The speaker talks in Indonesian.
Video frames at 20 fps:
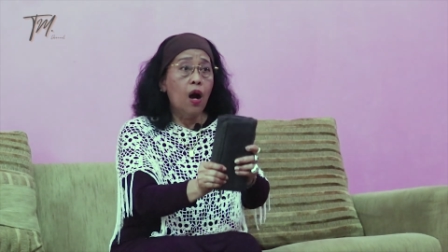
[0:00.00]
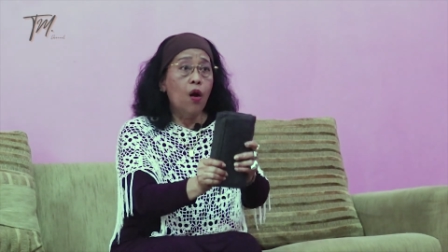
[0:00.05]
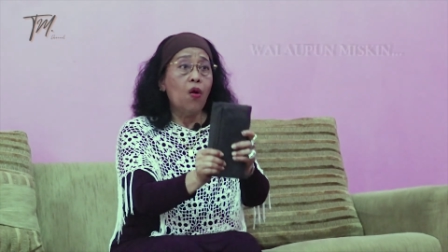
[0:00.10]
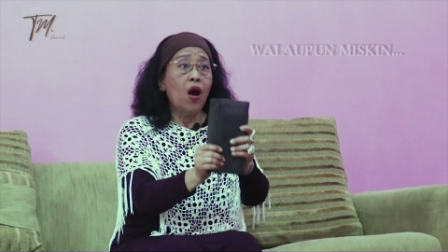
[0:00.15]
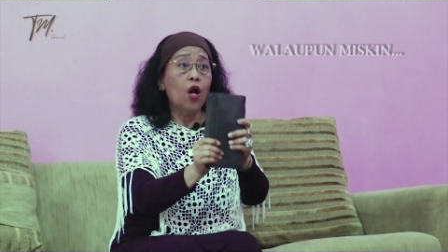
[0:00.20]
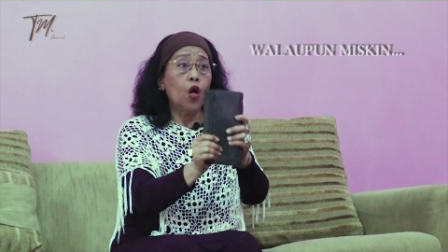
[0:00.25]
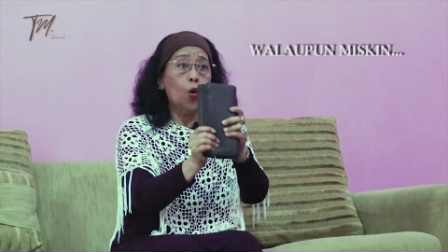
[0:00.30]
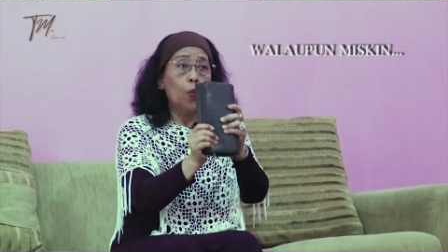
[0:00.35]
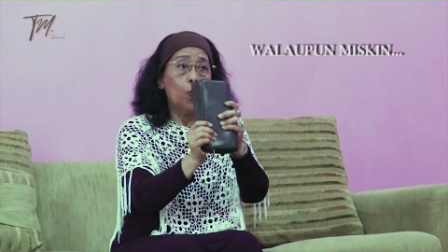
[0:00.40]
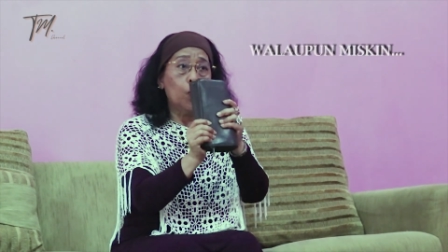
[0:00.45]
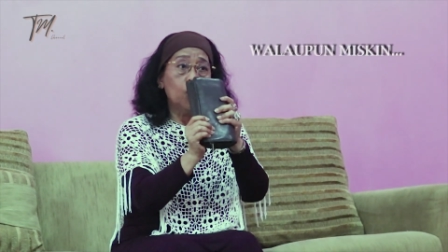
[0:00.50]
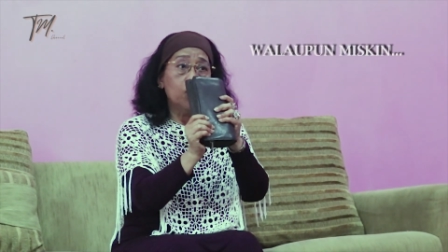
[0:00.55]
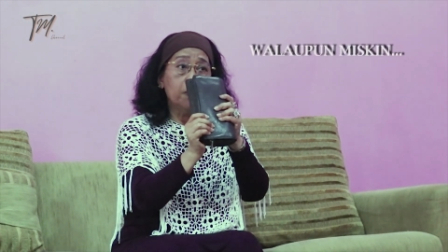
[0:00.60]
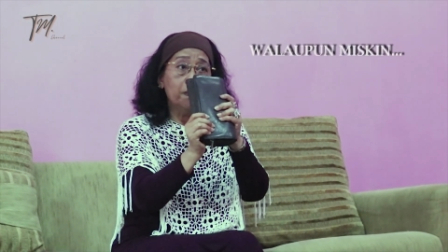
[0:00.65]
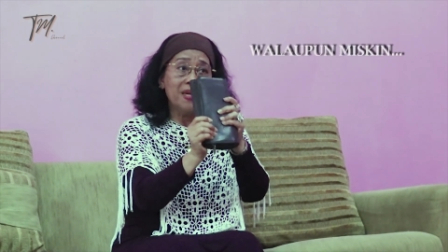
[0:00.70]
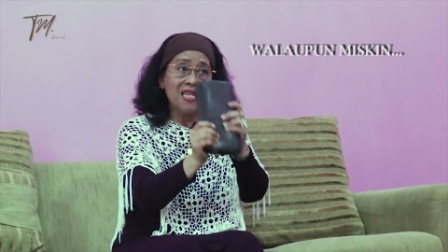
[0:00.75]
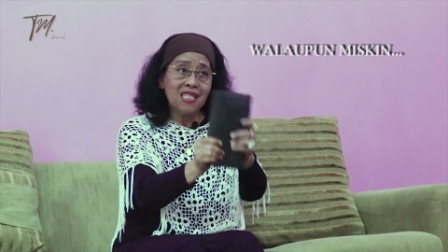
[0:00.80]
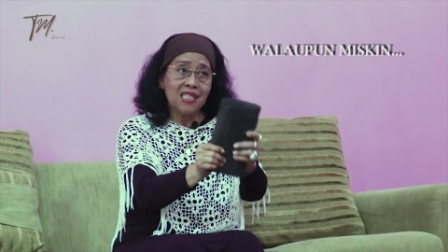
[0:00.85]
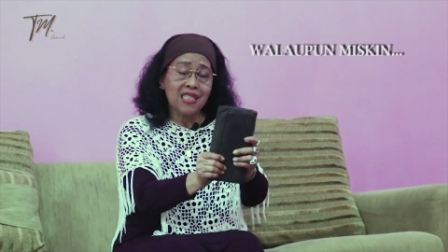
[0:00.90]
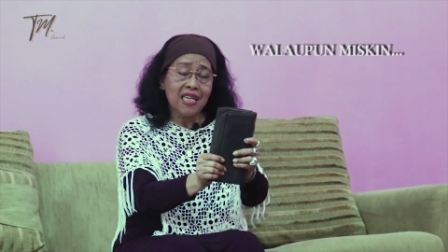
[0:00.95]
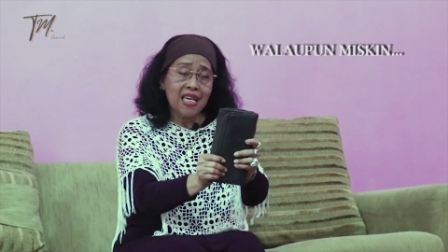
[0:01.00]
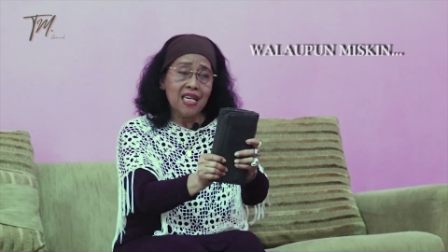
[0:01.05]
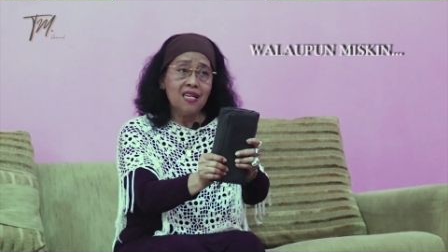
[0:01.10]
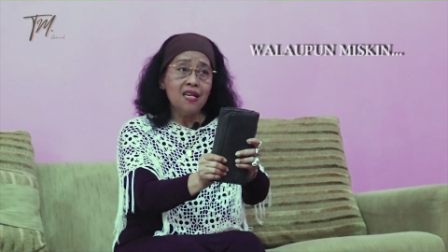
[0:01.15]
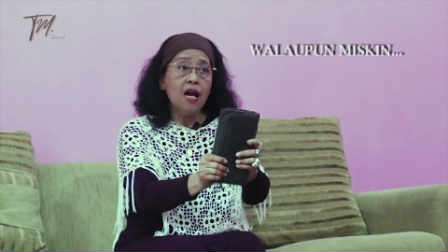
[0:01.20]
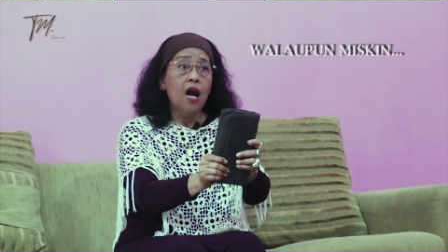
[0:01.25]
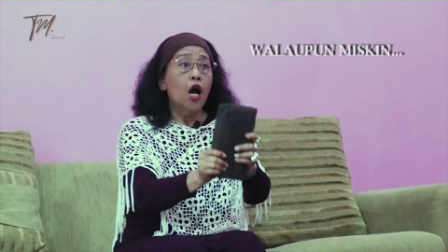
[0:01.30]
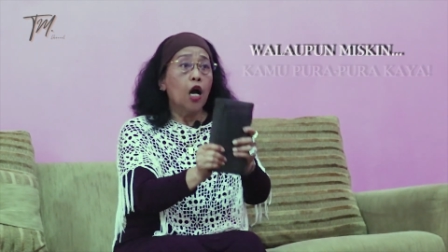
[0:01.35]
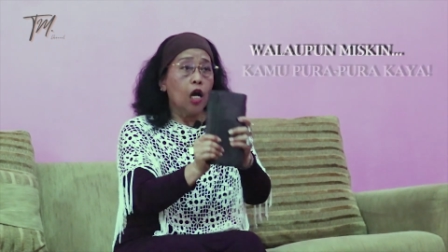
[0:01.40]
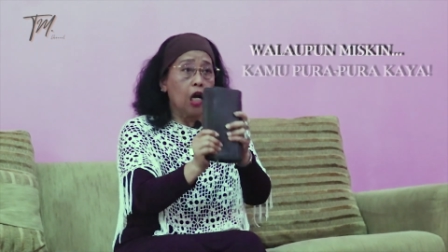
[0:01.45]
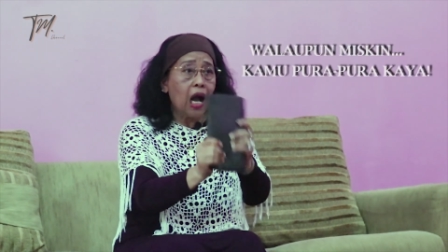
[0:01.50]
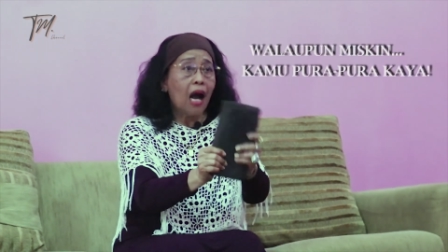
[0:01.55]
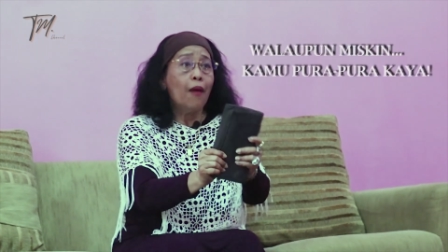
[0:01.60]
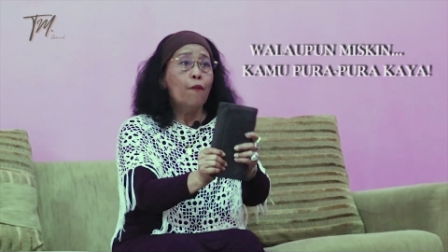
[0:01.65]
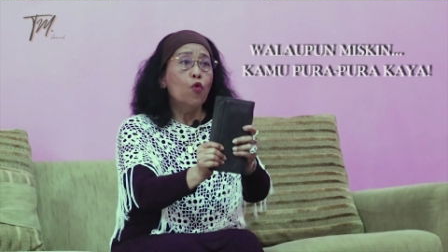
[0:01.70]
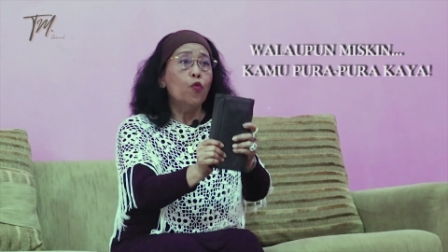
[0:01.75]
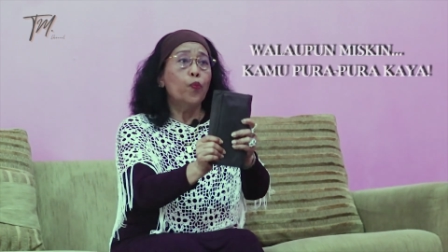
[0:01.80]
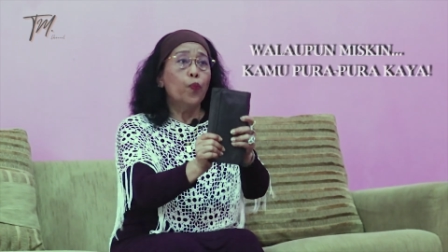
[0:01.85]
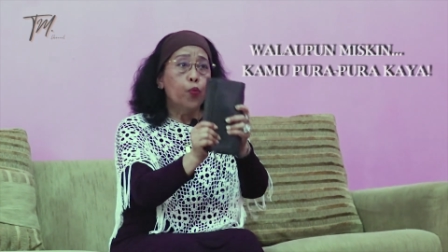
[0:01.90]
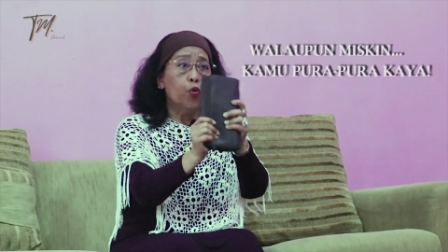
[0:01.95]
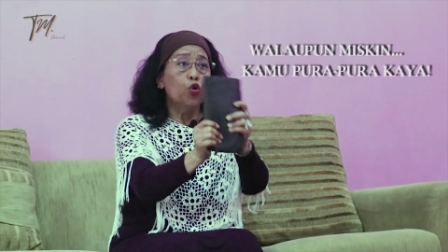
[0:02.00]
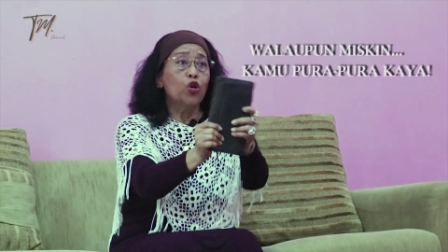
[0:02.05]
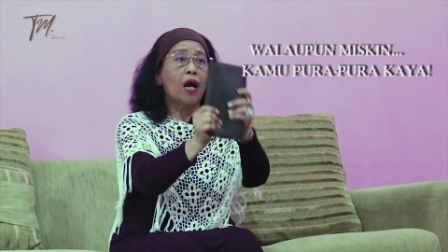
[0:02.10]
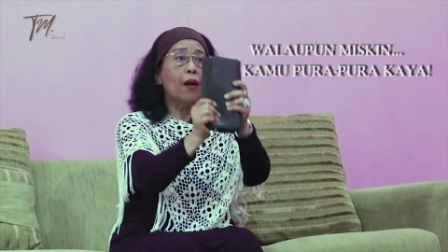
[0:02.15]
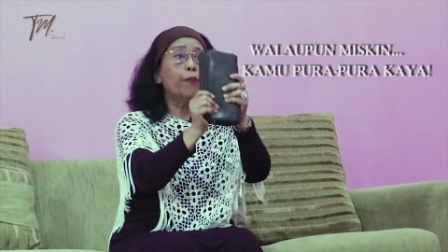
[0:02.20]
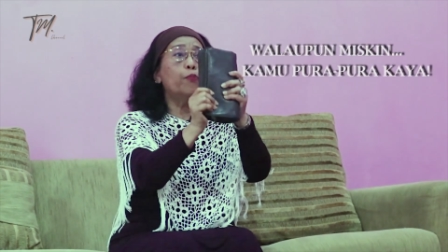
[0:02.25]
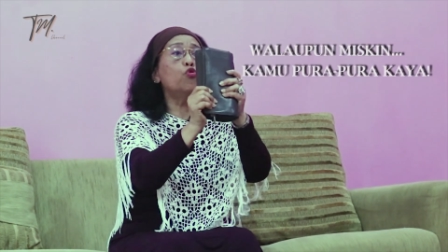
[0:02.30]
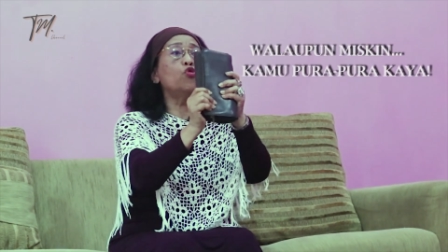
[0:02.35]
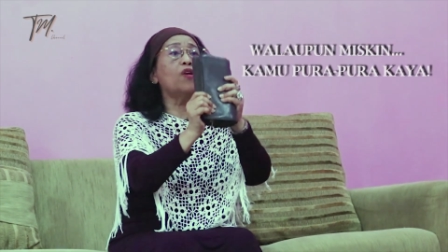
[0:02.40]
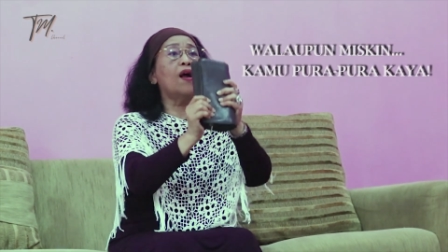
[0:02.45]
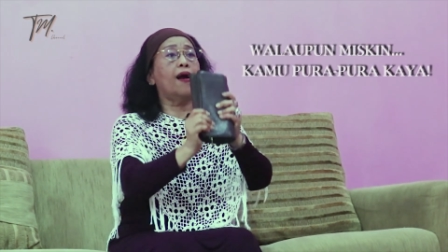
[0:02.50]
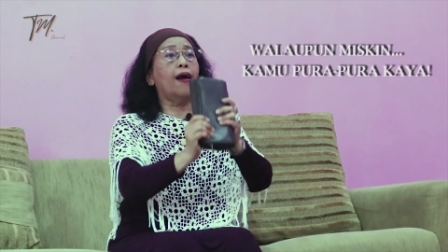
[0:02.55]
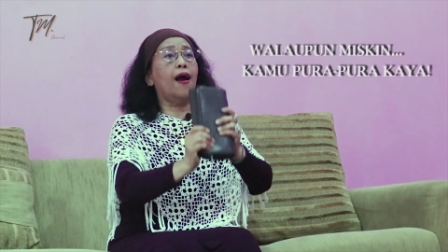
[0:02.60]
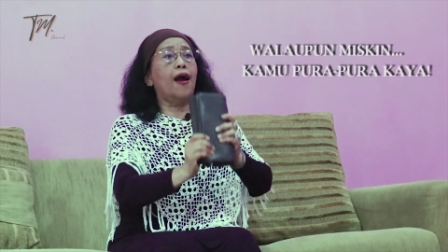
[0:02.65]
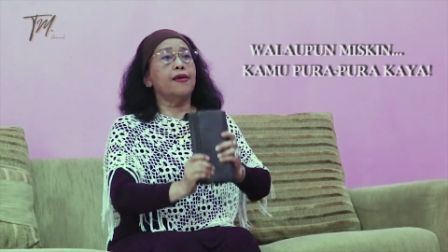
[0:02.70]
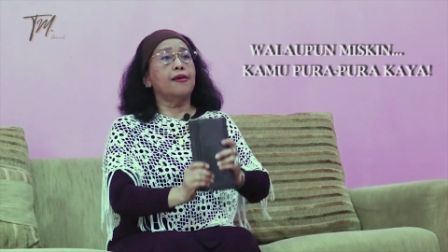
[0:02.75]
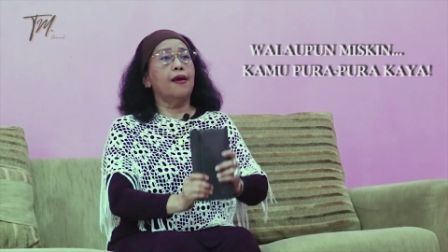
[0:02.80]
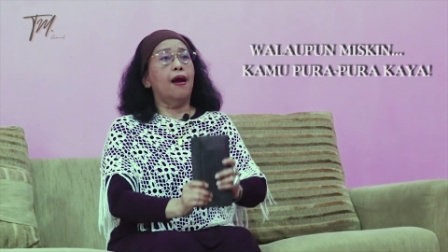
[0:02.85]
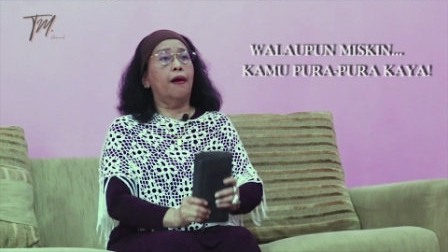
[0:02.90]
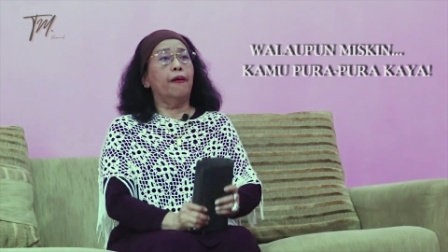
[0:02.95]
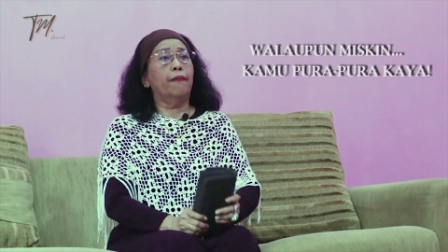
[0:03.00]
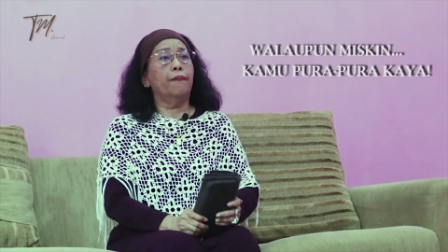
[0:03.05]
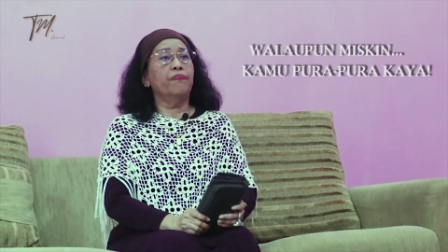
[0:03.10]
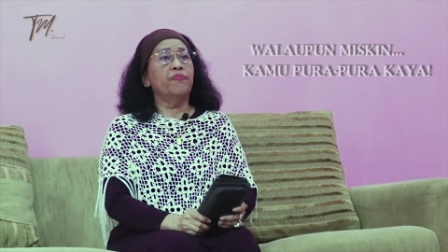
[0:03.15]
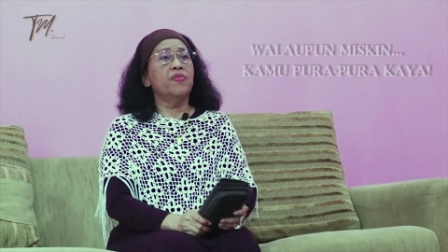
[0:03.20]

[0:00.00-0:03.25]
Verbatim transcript: Walaupun miskin, kamu pura-pura kaya